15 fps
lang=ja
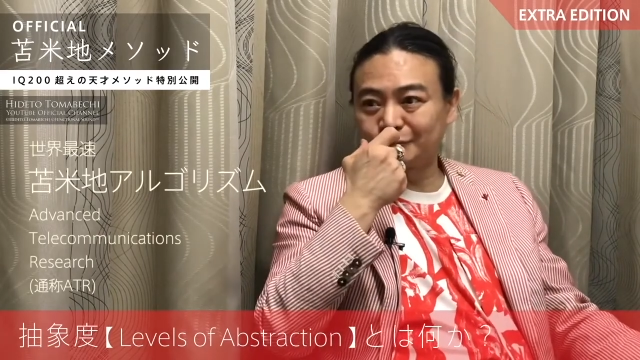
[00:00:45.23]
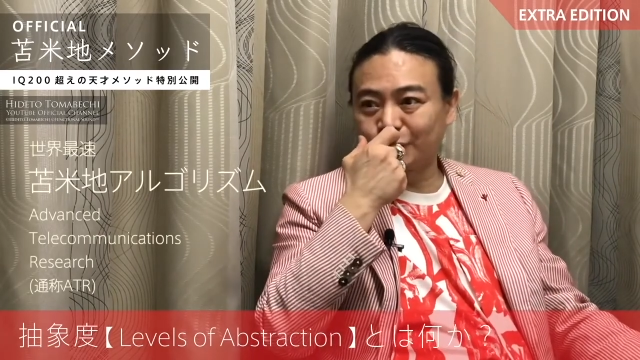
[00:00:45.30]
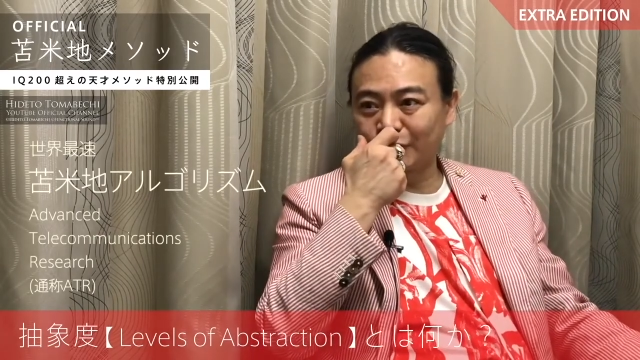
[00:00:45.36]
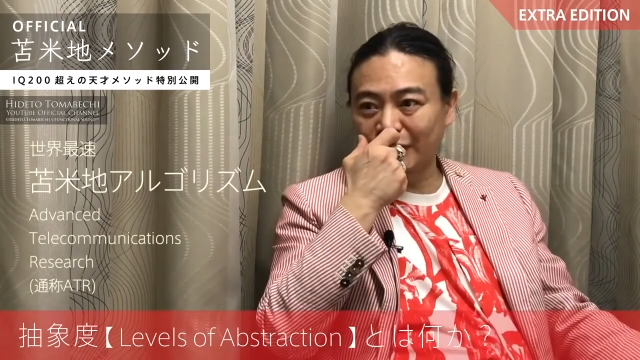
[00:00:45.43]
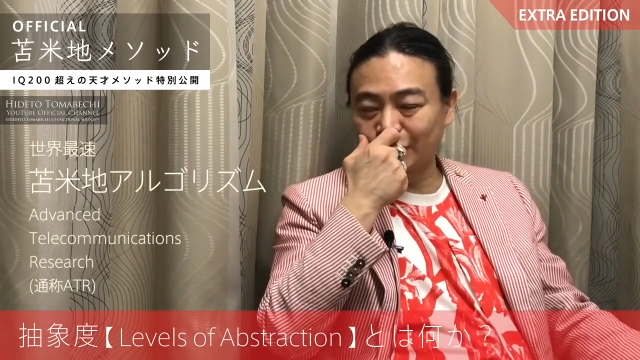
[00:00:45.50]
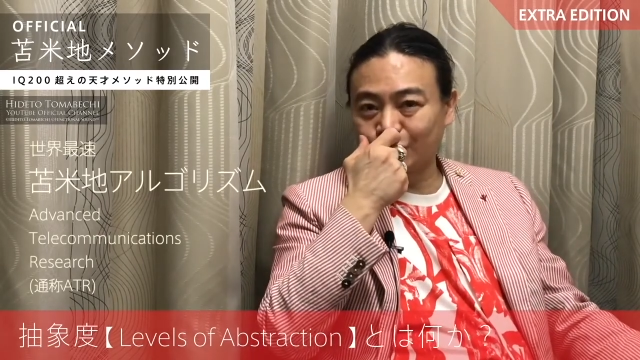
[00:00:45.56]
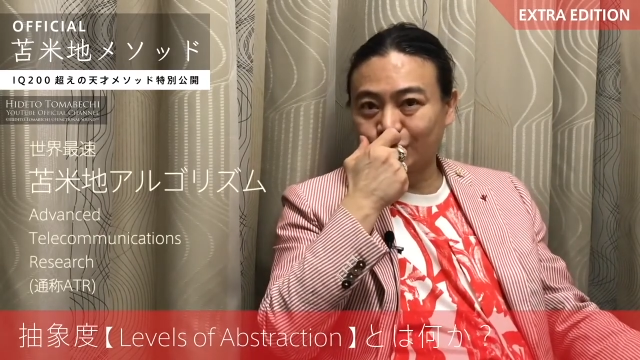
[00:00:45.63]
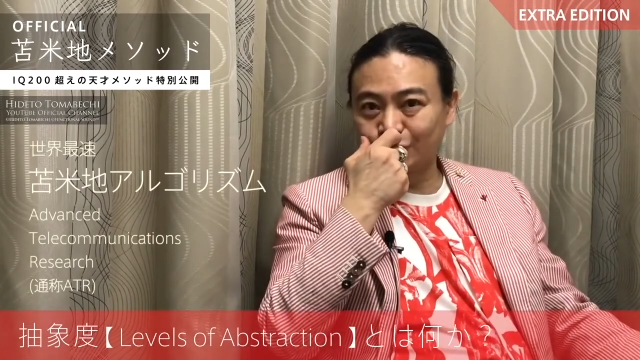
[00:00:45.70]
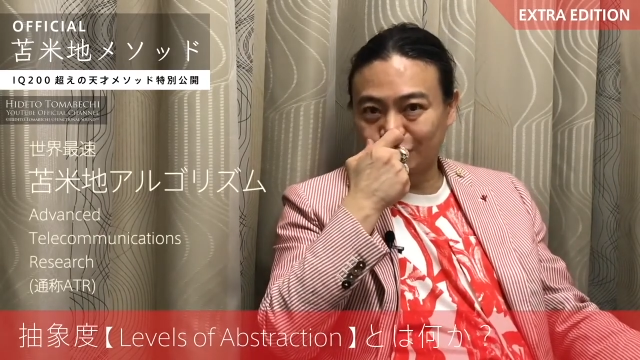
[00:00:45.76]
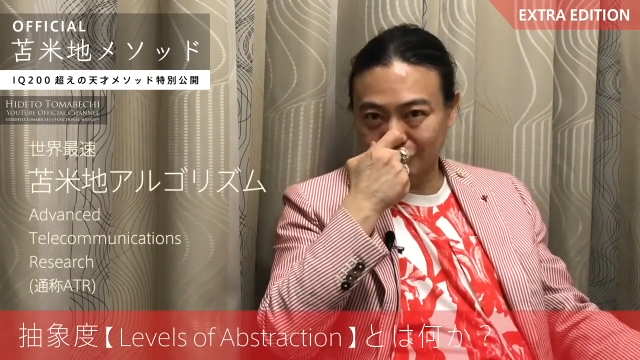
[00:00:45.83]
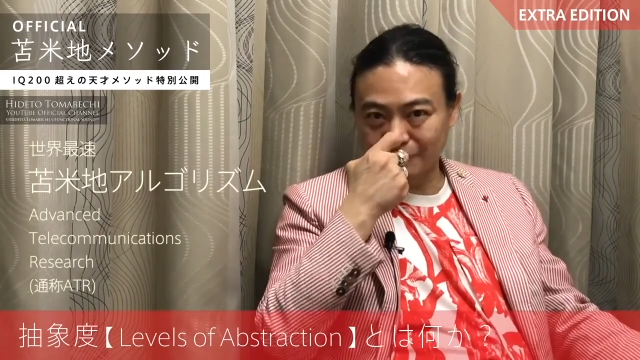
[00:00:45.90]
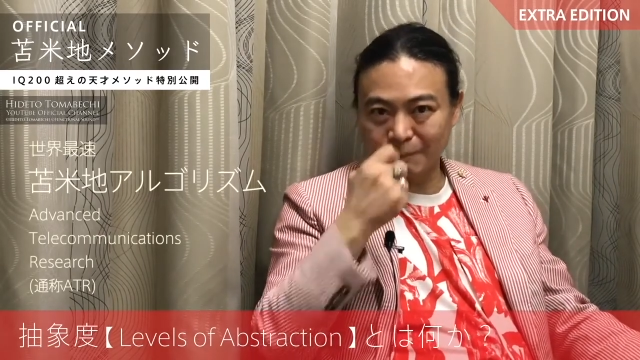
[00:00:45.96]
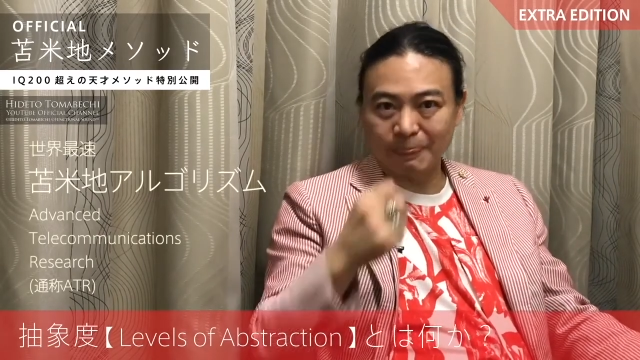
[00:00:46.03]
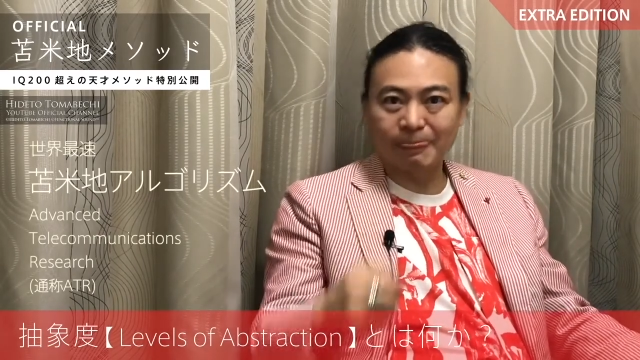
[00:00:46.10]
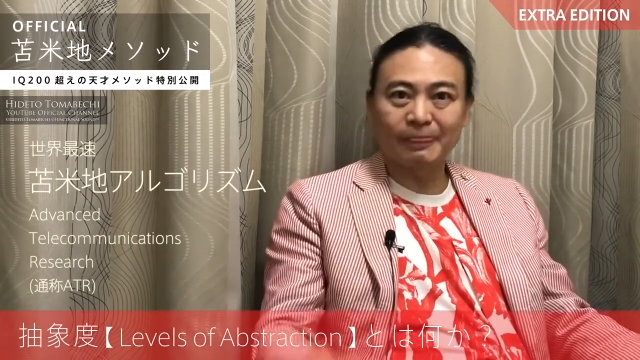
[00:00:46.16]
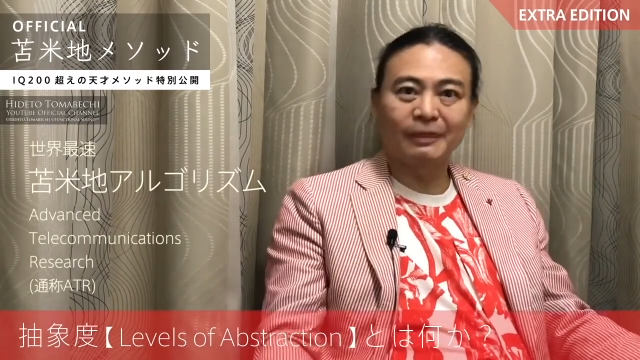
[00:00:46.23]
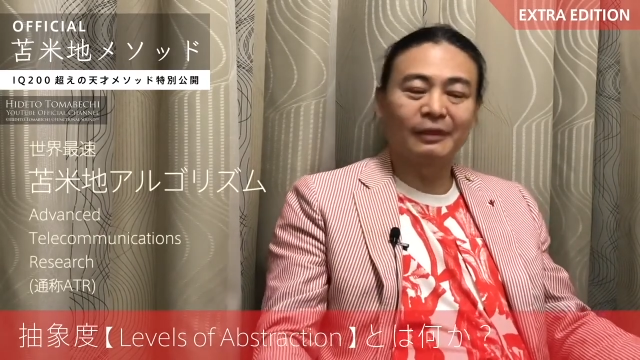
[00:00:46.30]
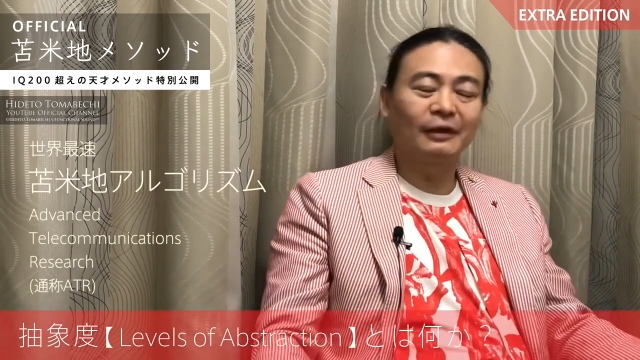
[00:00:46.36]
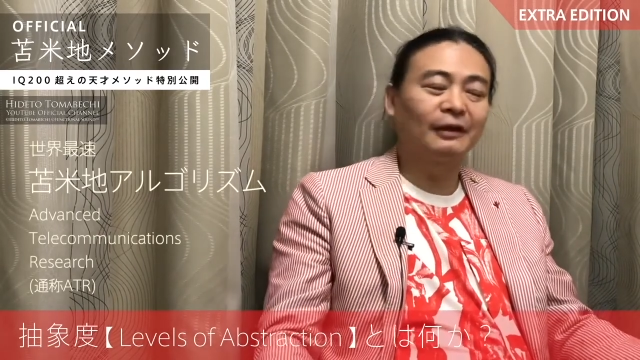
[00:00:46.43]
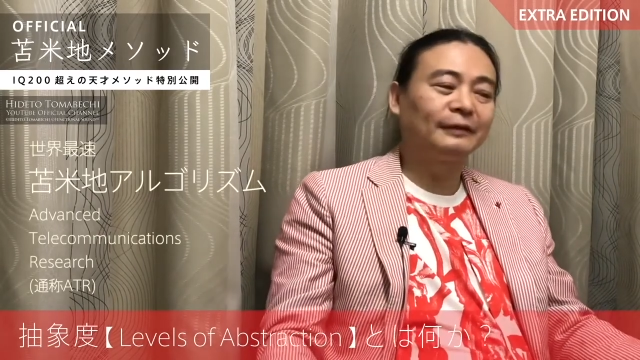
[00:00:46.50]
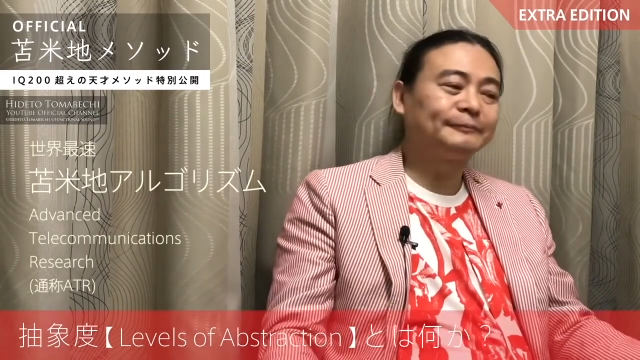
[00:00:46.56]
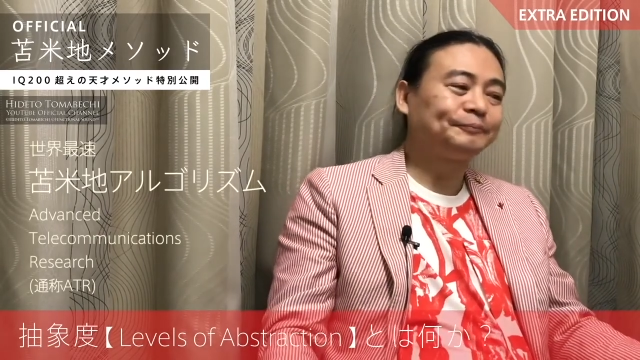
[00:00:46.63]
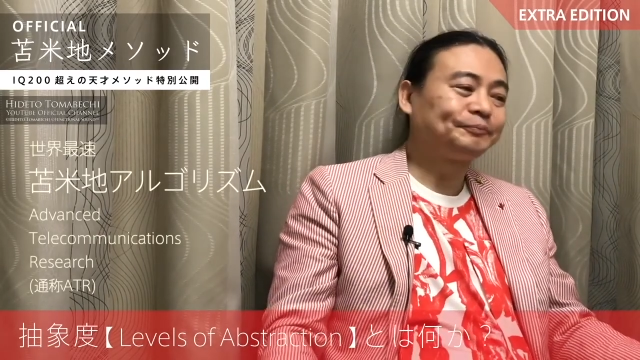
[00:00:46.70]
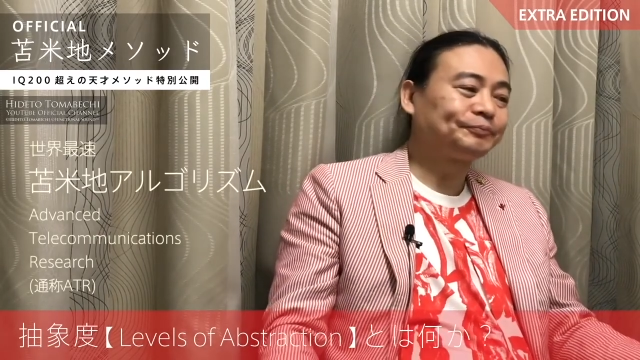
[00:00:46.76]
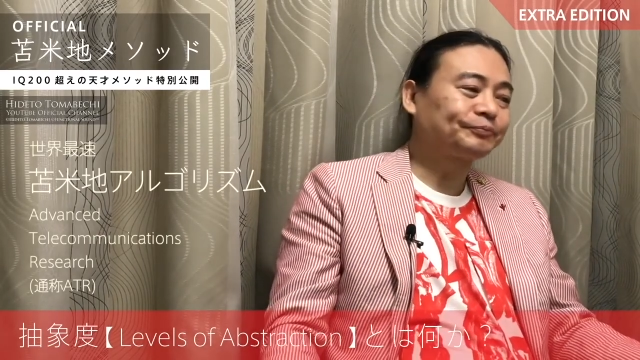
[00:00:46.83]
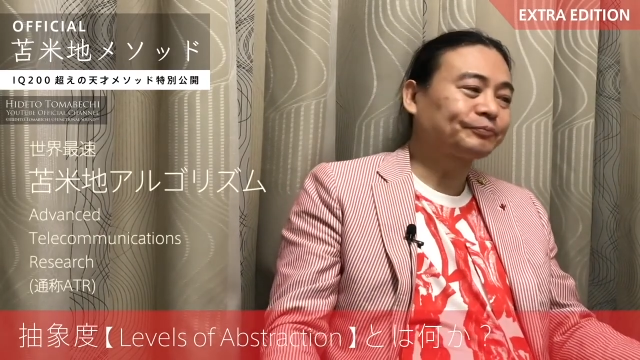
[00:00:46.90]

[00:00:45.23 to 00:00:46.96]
ポケトークで、